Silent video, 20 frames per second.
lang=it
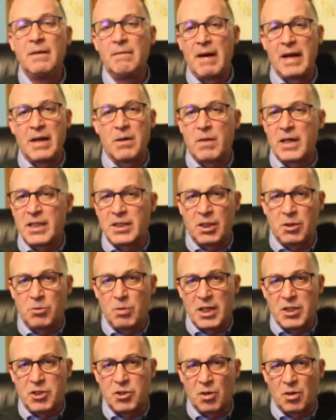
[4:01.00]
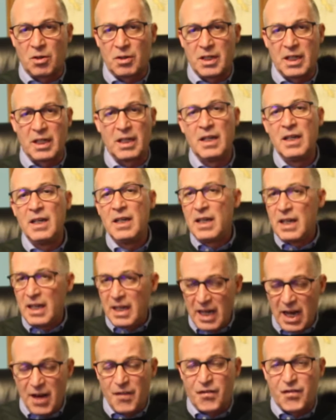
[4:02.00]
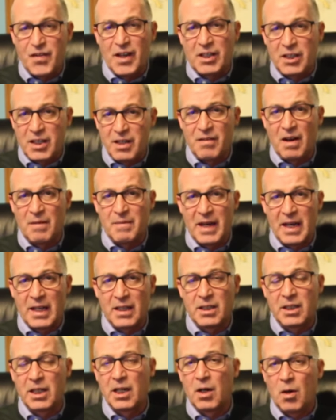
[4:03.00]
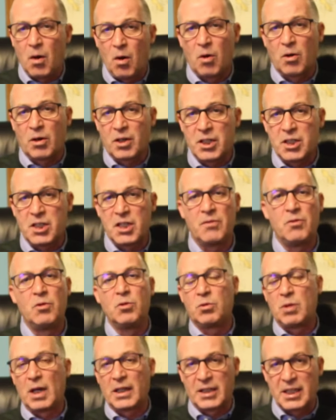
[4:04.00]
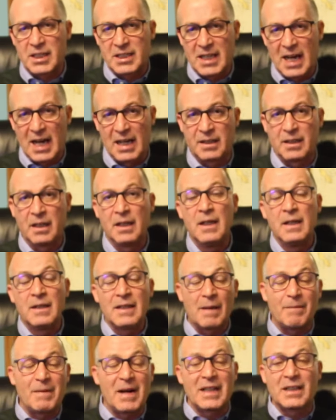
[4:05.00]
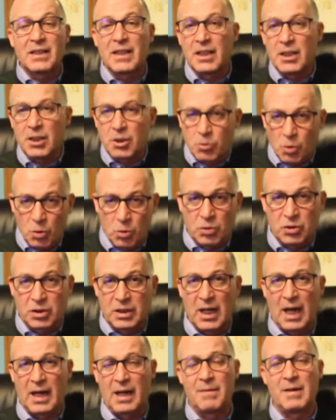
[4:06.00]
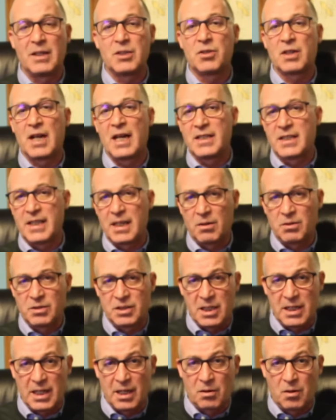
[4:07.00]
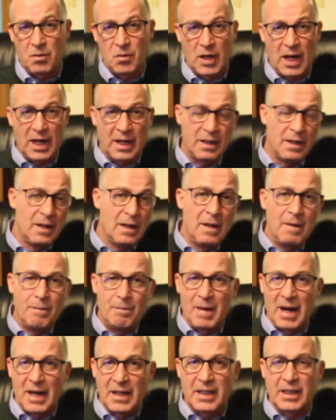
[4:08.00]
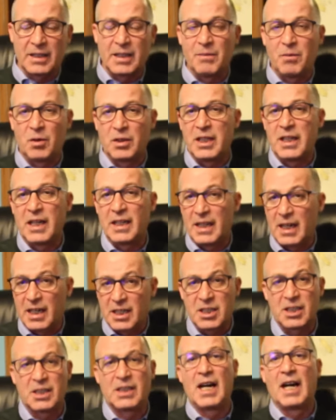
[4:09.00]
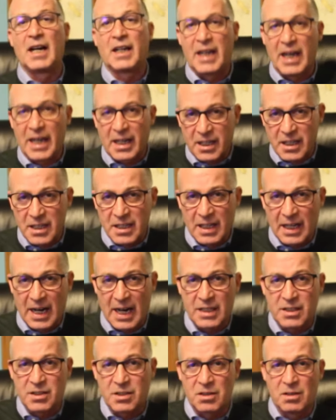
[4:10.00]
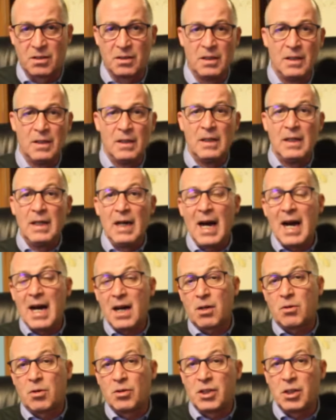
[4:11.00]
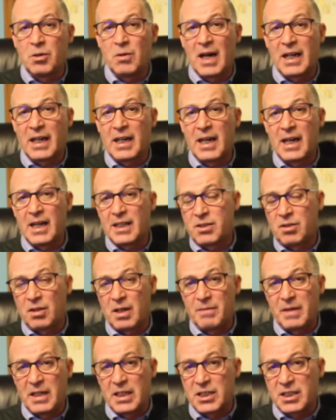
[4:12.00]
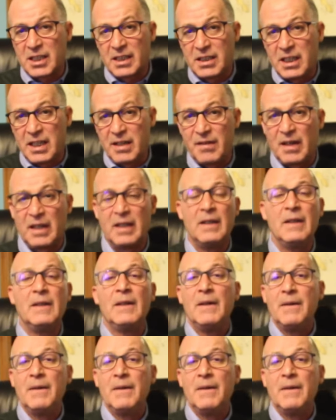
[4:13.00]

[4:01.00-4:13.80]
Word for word: E in questi due giorni effettivamente ho ricevuto attestati da parte di tutta la maggioranza dei consiglieri comunali, ma anche devo dire della città che ringrazio, a continuare nell'azione amministrativa.